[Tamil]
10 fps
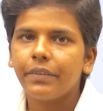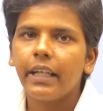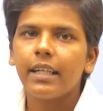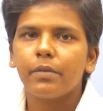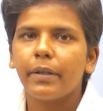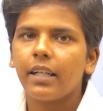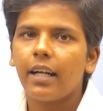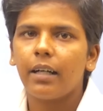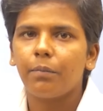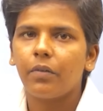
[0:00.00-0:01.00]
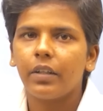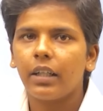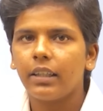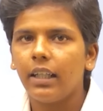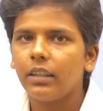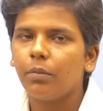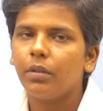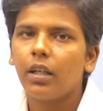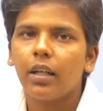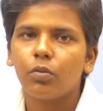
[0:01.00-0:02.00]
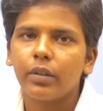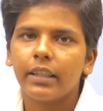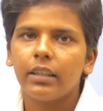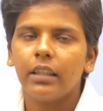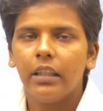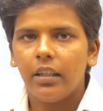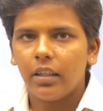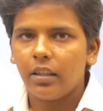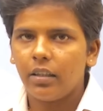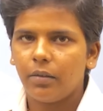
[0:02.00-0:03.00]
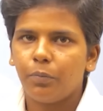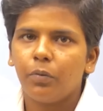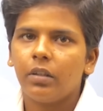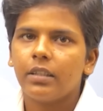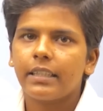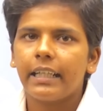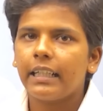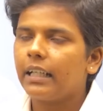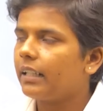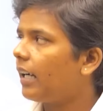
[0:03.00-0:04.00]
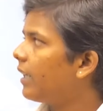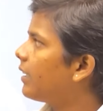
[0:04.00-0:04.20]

சிவதாஸ் மீனா என்பவங்க தான் தமிழ்நாட்டுடைய செயலாளராக